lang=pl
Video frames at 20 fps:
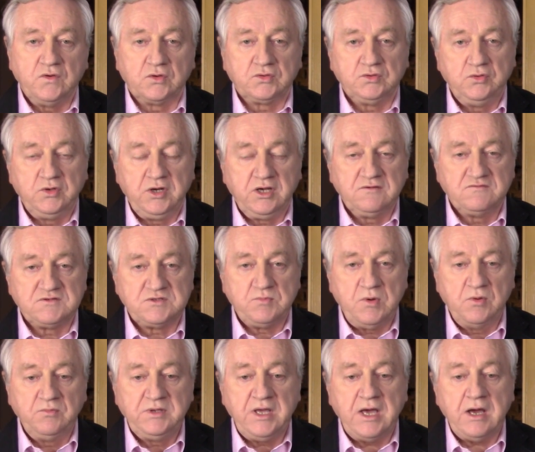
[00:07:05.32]
o których
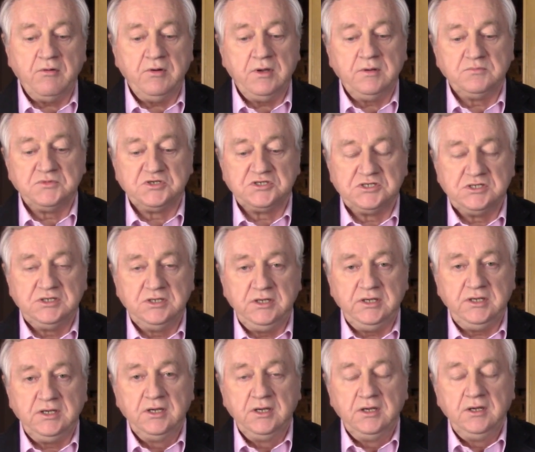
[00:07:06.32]
wspomniałem,
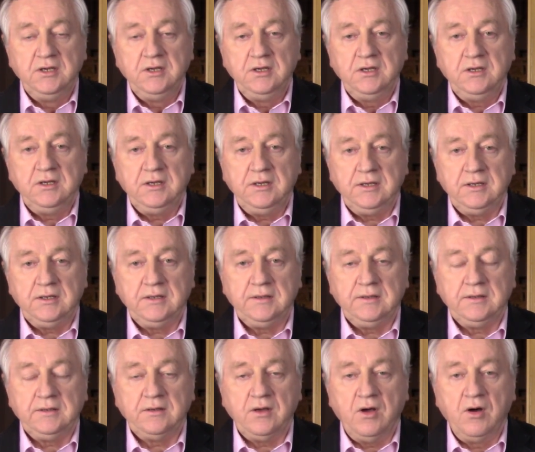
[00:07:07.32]
czyli
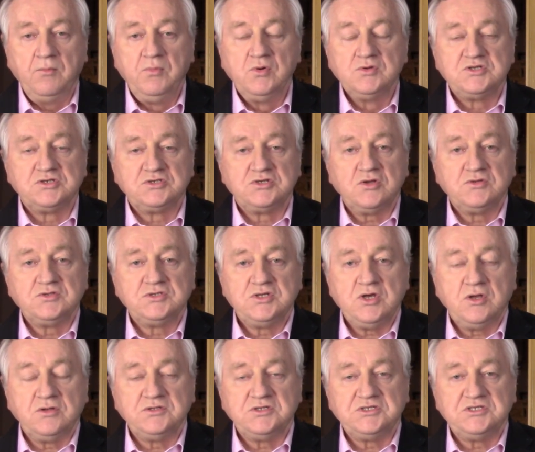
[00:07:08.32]
Y, obóz
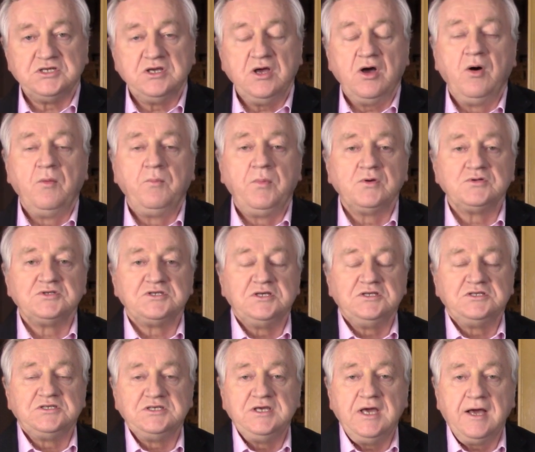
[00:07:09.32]
rządzący,
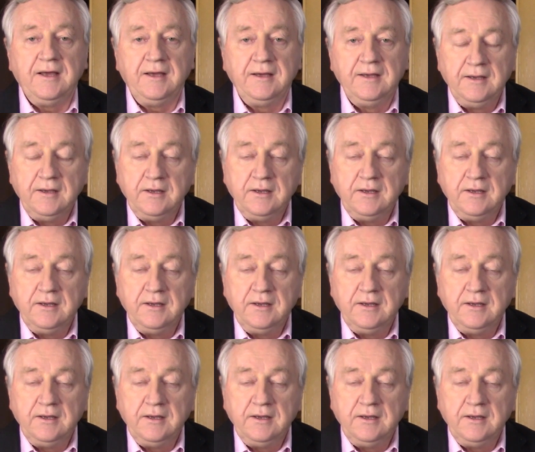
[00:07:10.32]
opozycja,